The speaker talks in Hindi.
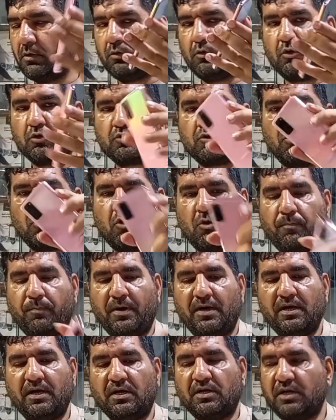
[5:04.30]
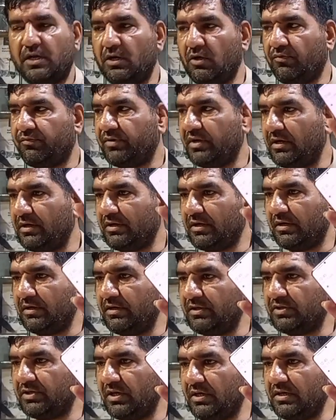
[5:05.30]
दोस्तों को पड़ेगा टेन ऑफ टेन
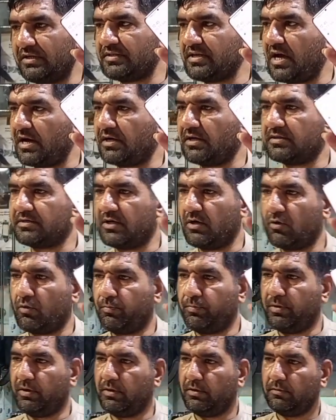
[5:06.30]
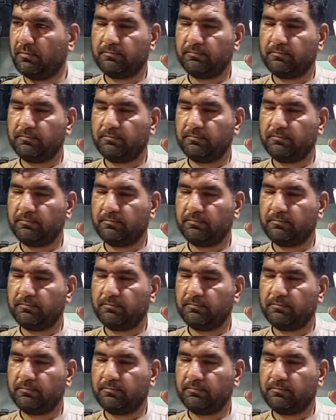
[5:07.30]
कंडीशन है साठ हज़ार रुपये